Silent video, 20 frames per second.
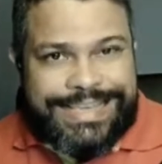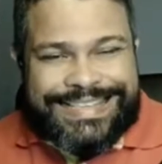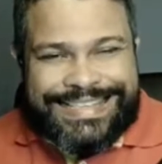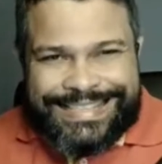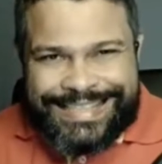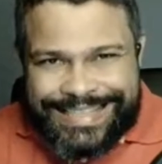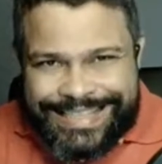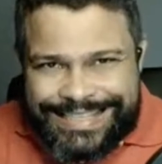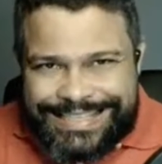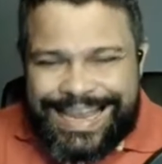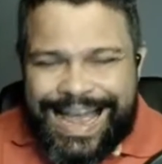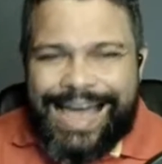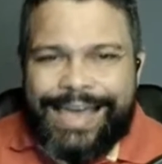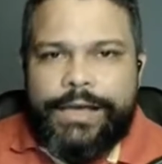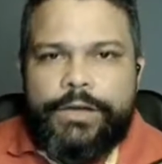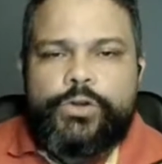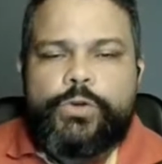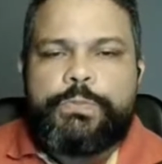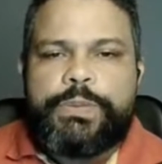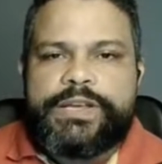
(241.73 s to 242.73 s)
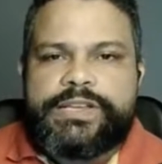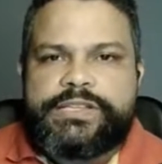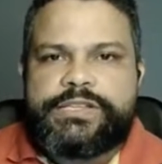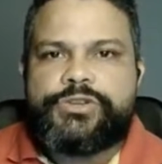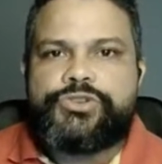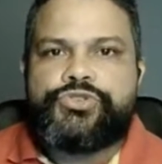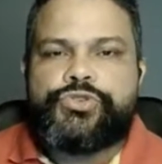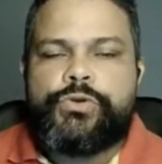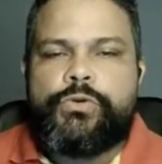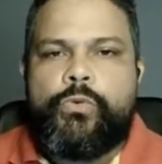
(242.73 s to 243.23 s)
Se sair no
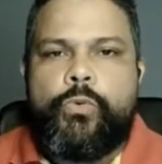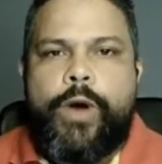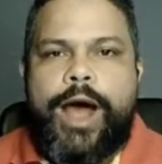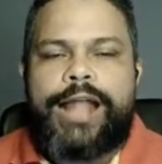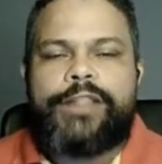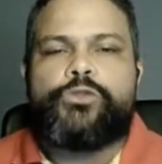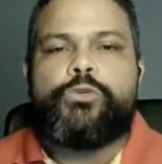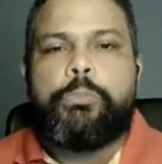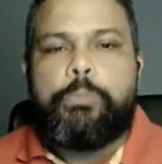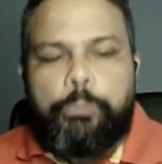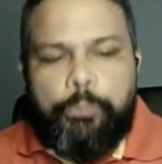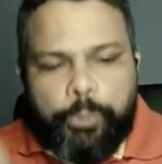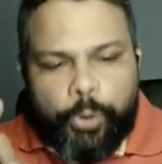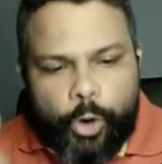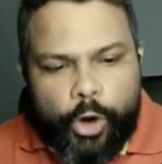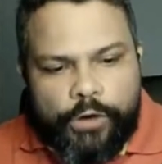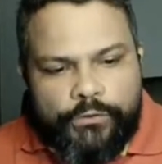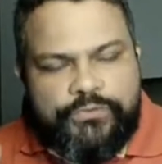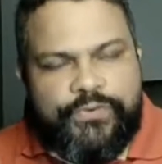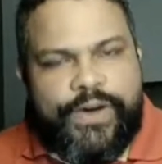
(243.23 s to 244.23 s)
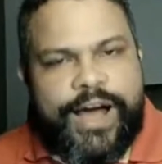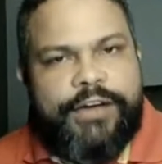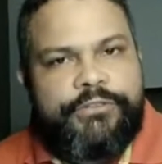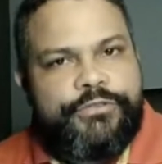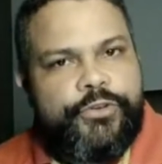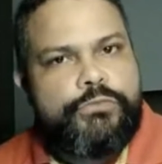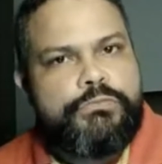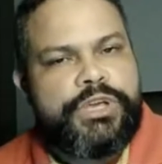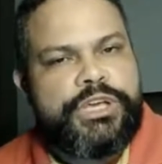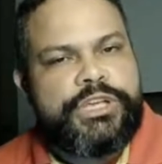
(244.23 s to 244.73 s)
PlayStation 4,
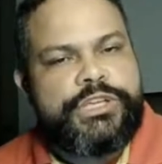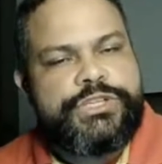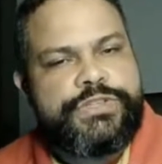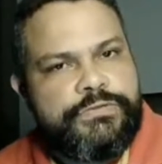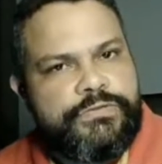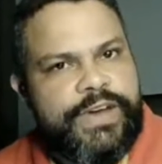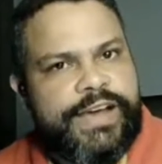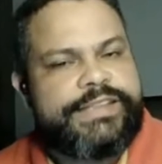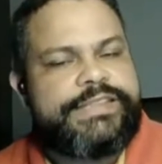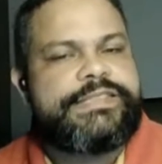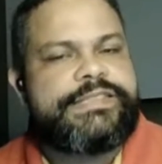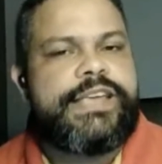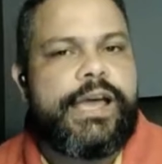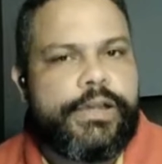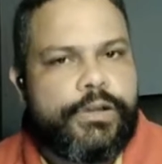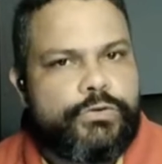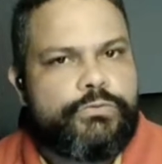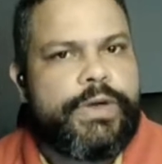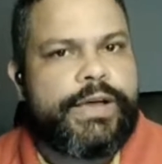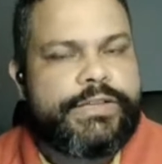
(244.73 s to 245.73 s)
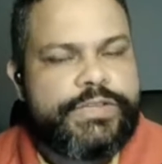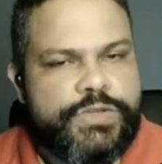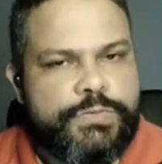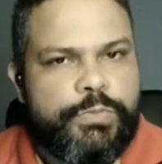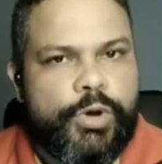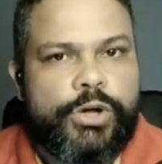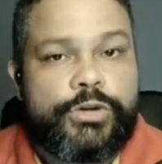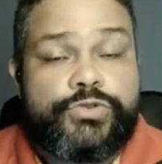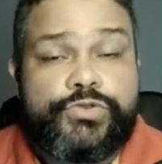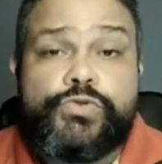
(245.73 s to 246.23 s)
provavelmente vai sair no
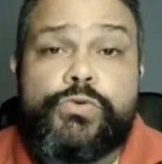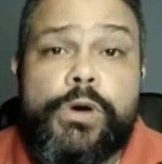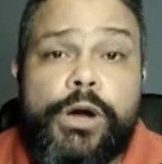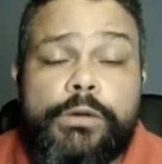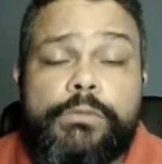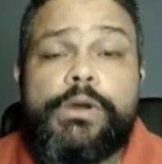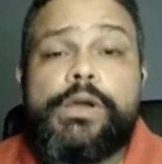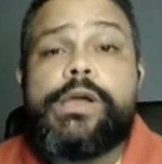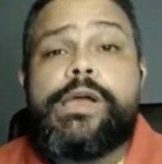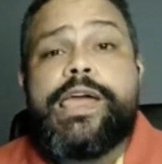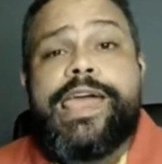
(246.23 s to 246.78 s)
Xbox One.